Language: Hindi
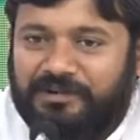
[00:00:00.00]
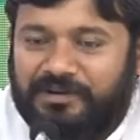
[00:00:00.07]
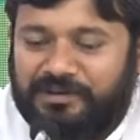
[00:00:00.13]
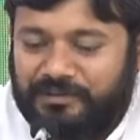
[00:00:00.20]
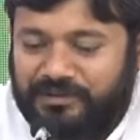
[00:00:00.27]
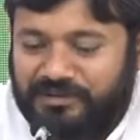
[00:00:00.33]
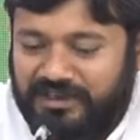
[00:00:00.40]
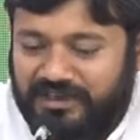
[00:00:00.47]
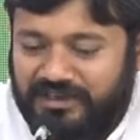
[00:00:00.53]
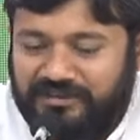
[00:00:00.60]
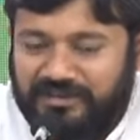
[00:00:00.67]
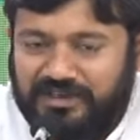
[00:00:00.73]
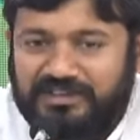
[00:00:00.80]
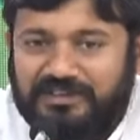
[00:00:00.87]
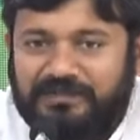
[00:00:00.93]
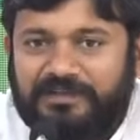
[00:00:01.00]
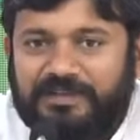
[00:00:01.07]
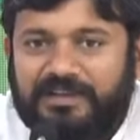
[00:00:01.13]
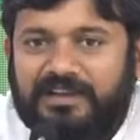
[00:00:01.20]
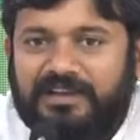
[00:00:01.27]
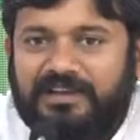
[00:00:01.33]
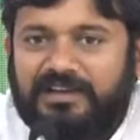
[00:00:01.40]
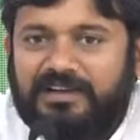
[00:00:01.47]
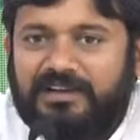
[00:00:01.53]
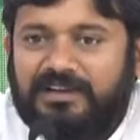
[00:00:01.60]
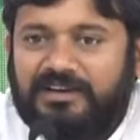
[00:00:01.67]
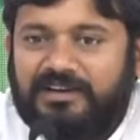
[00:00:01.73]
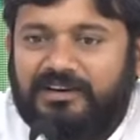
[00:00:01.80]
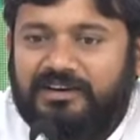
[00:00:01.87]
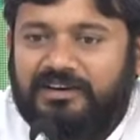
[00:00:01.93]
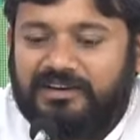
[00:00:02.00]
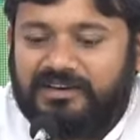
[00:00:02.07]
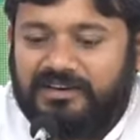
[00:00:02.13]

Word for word: बहुत बहुत धन्यवाद और